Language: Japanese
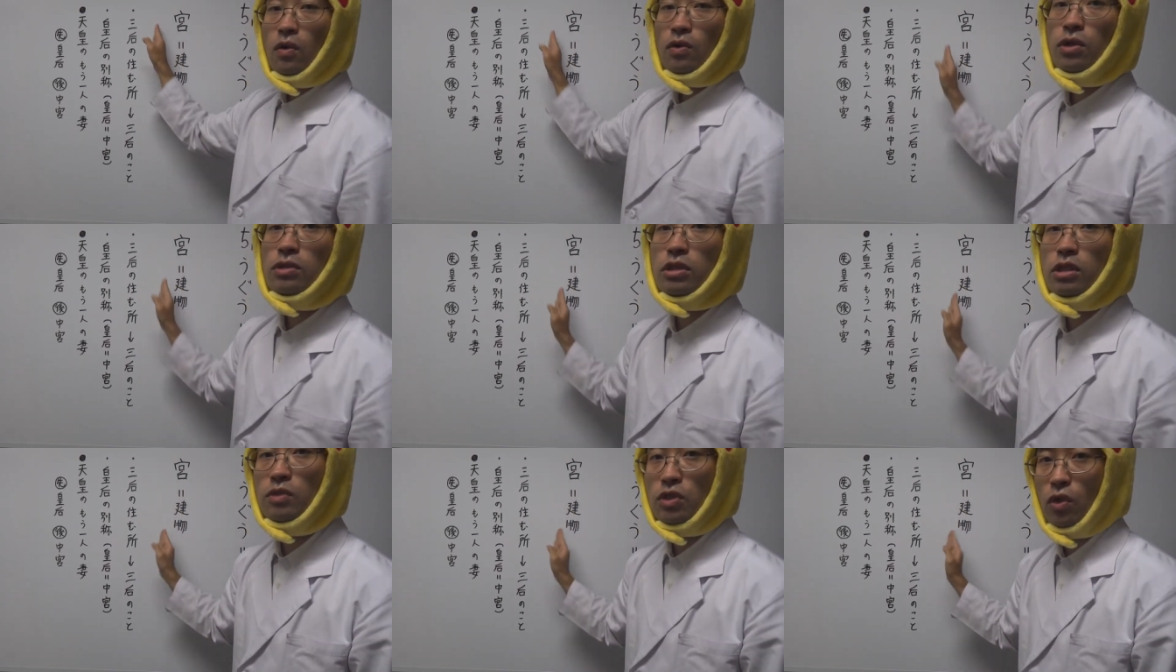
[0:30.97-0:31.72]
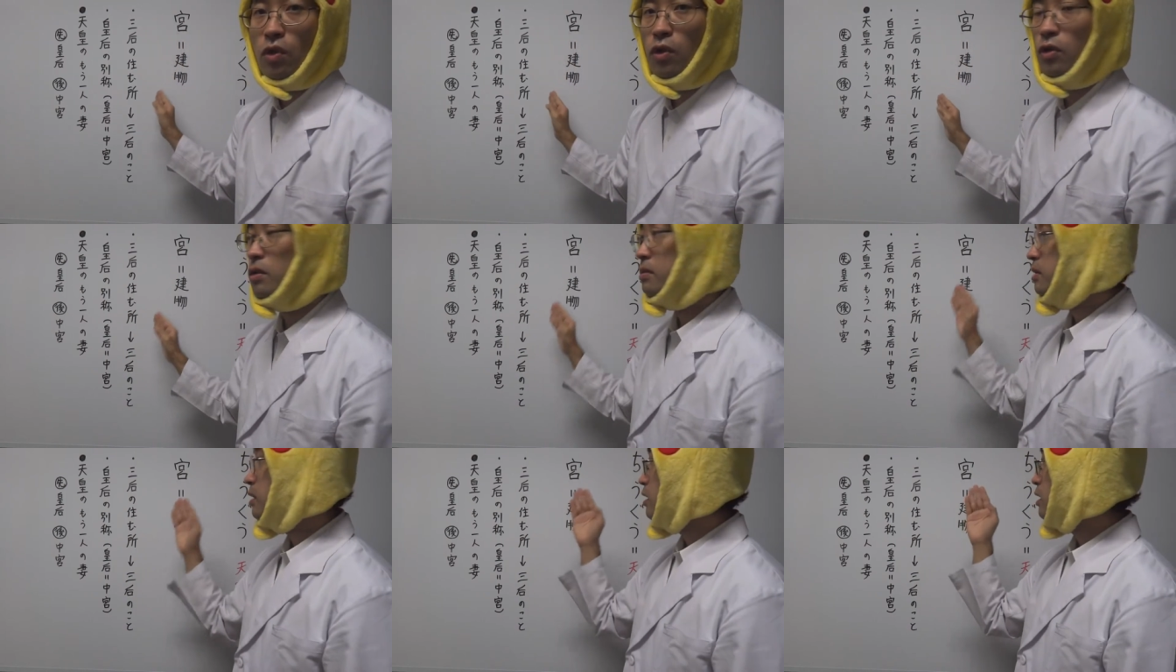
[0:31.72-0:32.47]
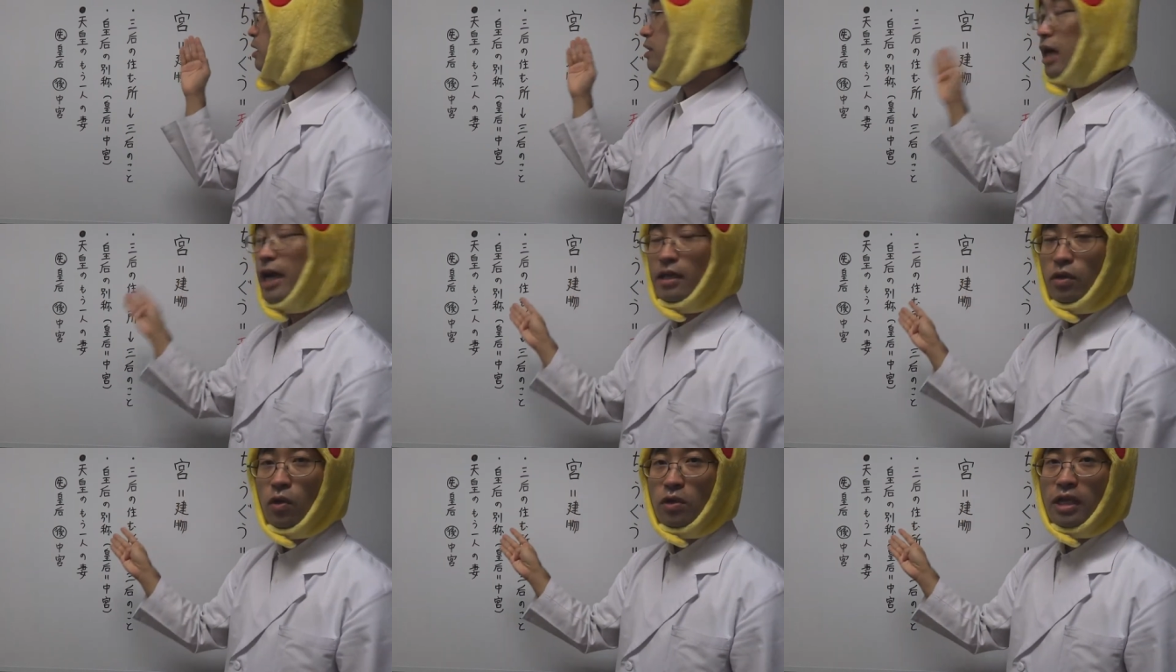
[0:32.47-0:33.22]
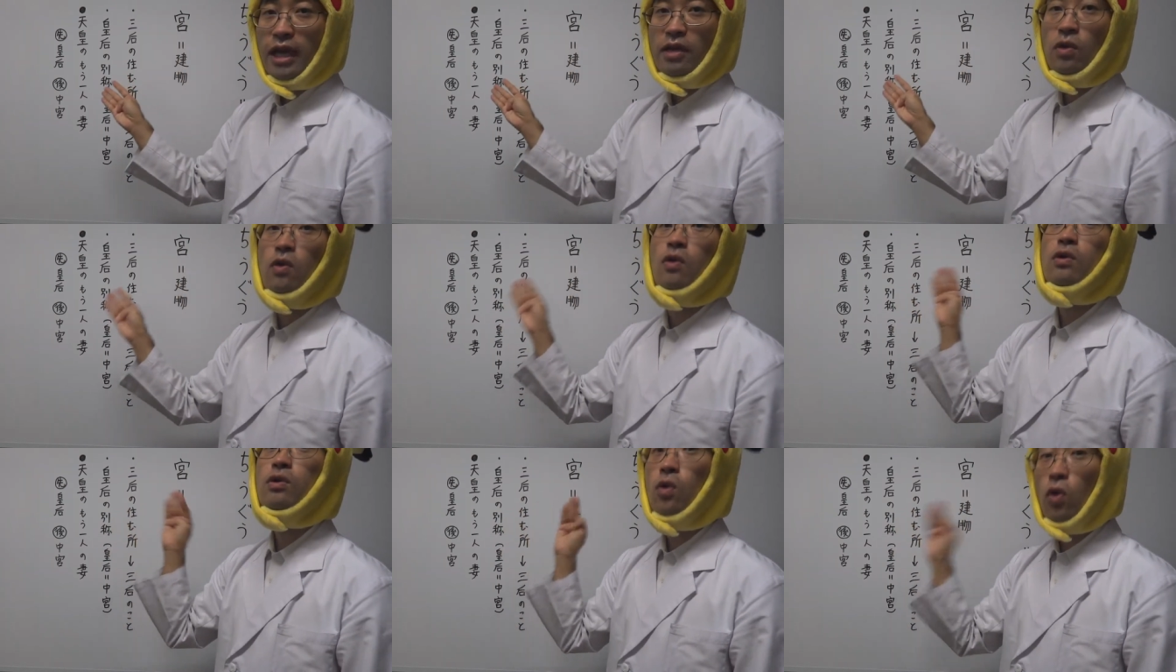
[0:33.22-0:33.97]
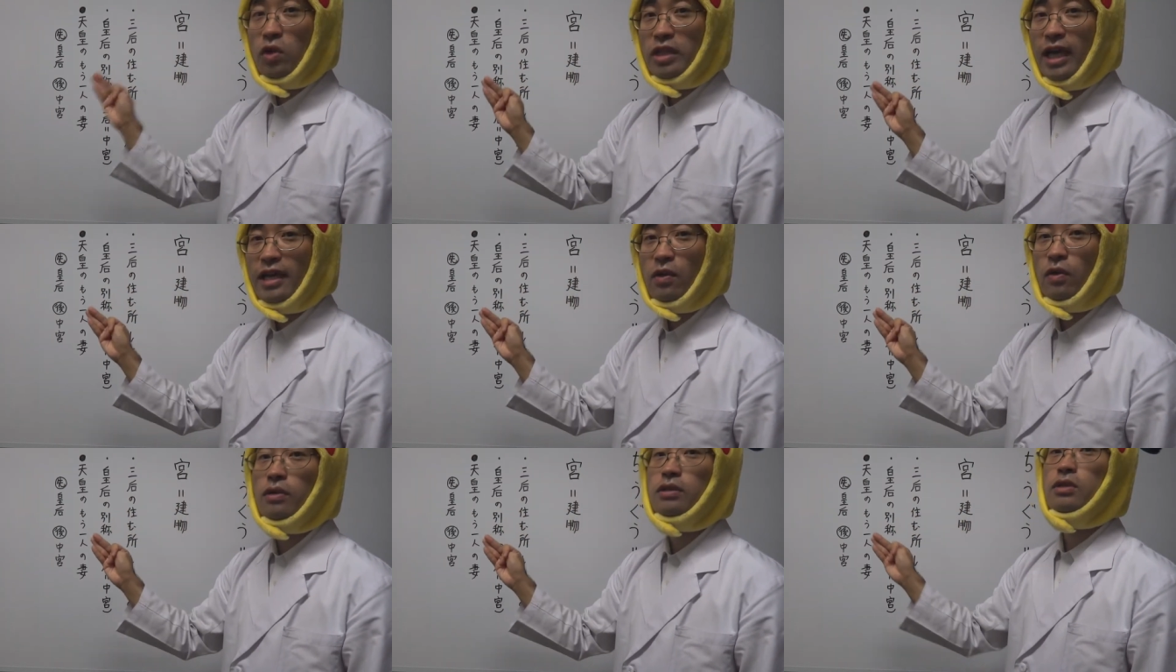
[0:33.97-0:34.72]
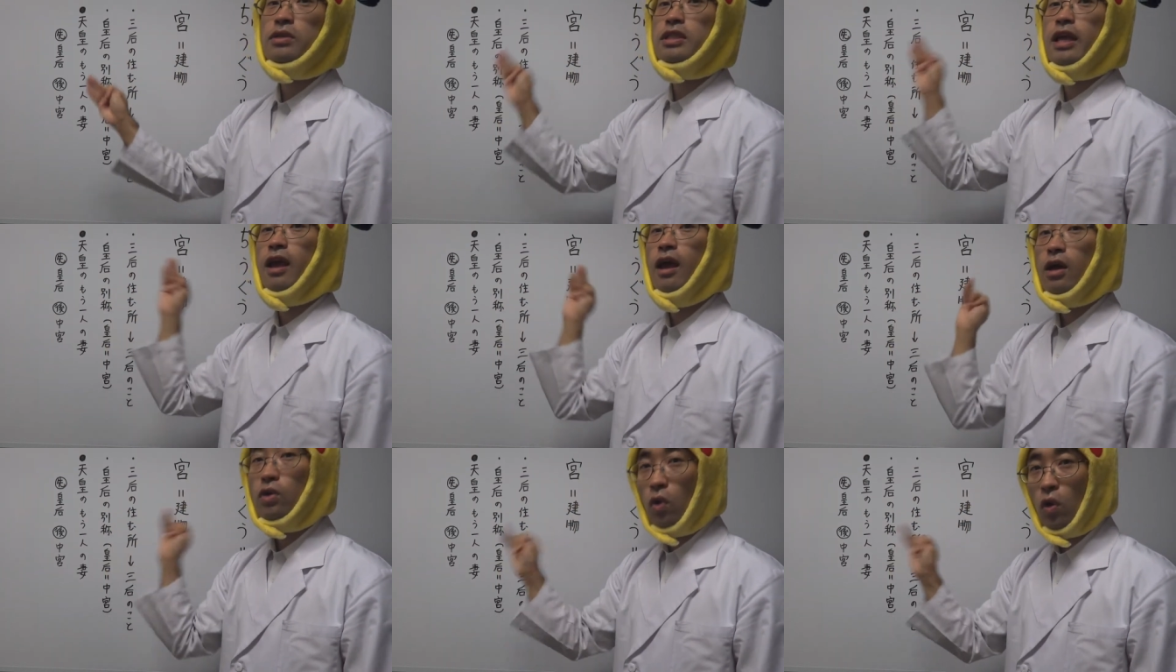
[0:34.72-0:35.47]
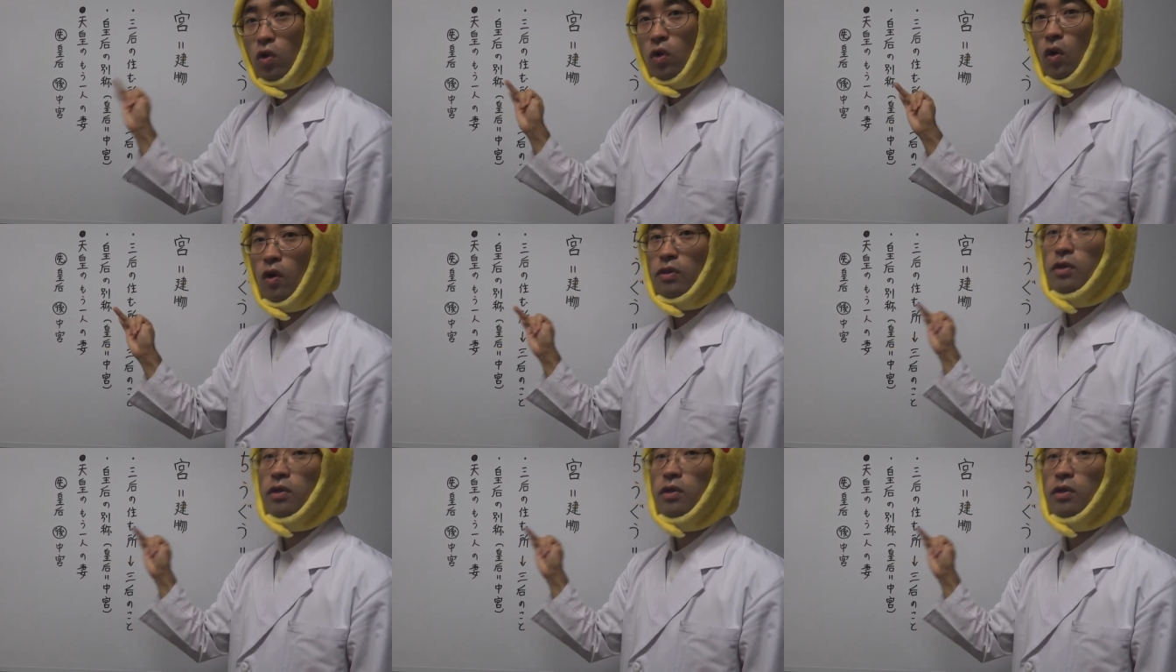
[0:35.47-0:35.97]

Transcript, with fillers: 号の住むところ対皇太后、皇太后、そして皇后